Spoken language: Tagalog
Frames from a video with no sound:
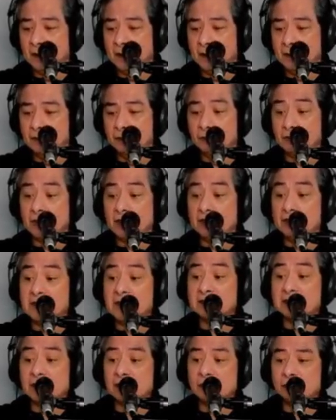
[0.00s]
Nung
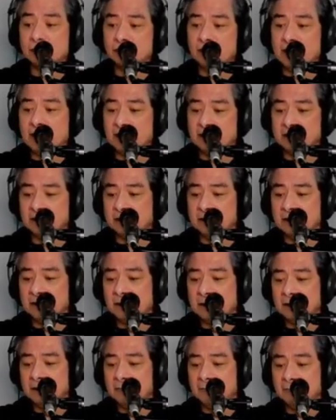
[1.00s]
nagtatago yan.
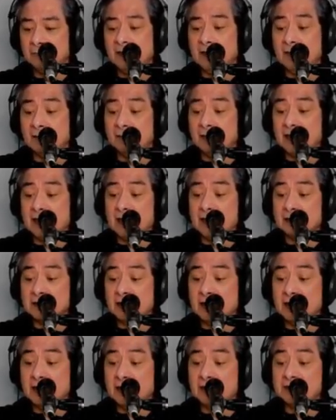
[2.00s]
Binabanatan
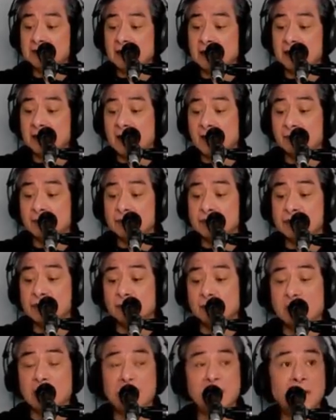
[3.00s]
lahat yan. Tapos yung
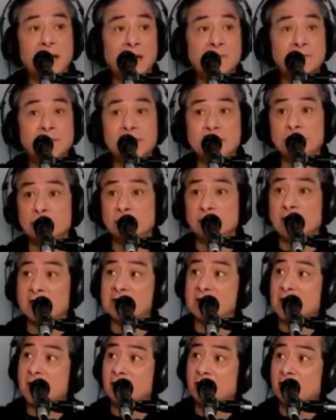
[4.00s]
mga nakapayola sa
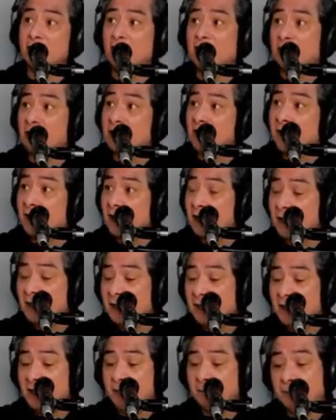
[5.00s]
kanila na
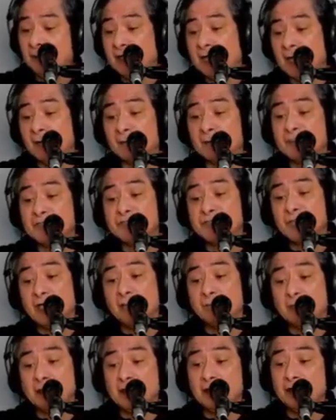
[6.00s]
ipinapasyal
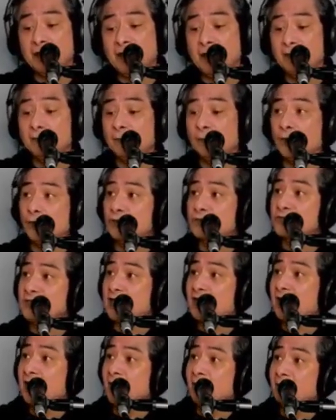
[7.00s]
pa ni Kimong
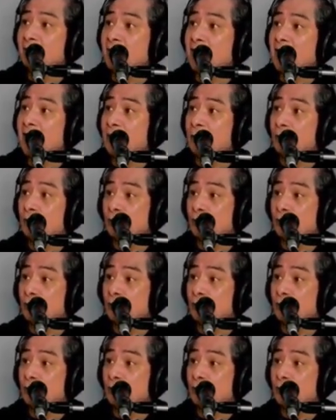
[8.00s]
sa Macau.